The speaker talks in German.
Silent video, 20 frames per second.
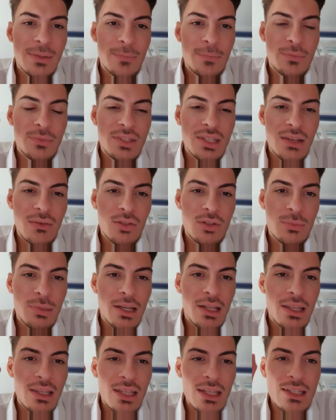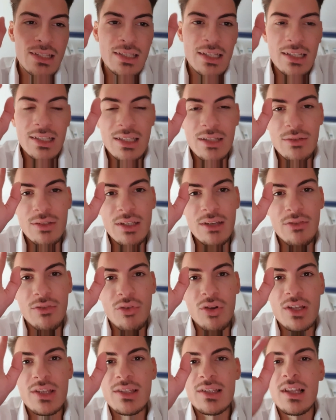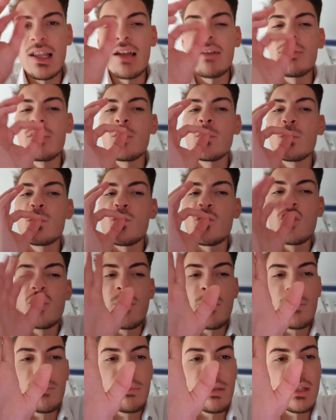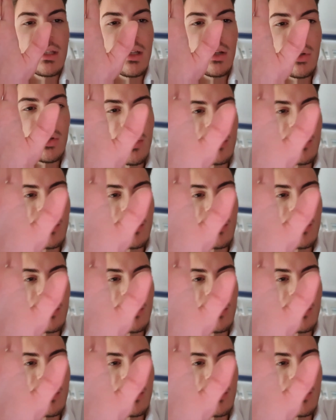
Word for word: Sehen wir uns bei der nächsten Activity, Friends. Love you. Peace out.